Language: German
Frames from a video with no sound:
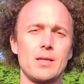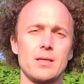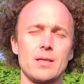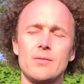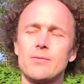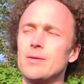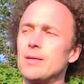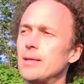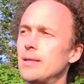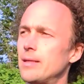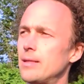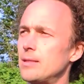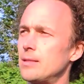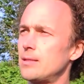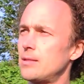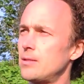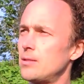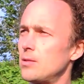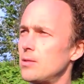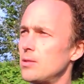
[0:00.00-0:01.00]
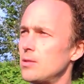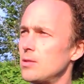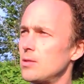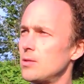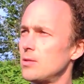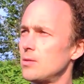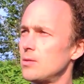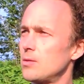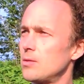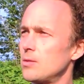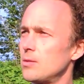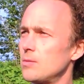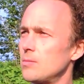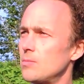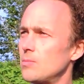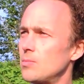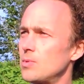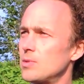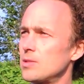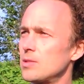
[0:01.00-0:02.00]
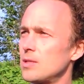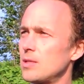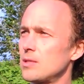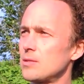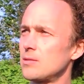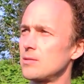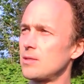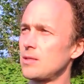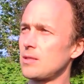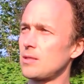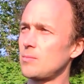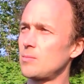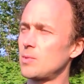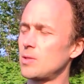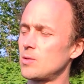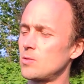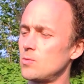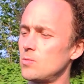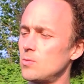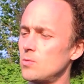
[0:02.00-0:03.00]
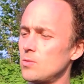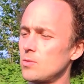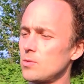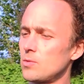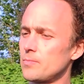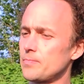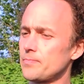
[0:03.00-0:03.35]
in der Welt, bis er es nicht mehr tut.